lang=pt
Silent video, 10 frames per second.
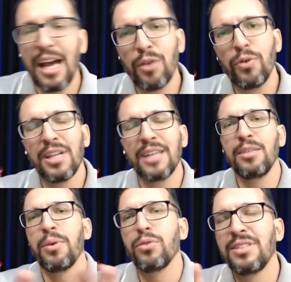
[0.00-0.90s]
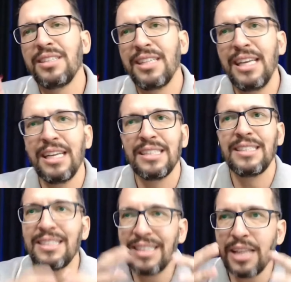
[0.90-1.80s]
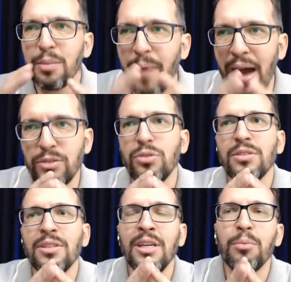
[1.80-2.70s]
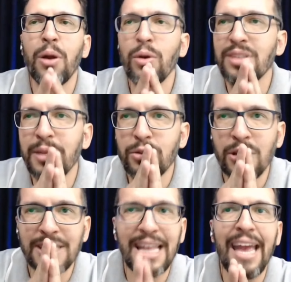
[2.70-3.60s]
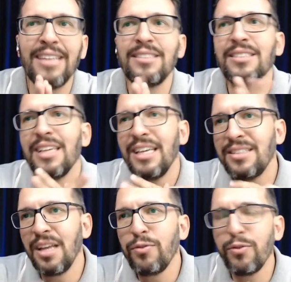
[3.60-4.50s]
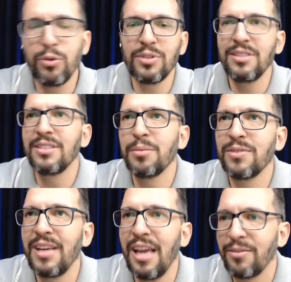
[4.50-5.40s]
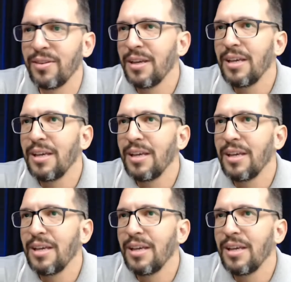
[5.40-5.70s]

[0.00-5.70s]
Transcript: Cara, eu vou trazer para vocês aqui sete passos para um orçamento nota 10 e sem furos em sistemas RF.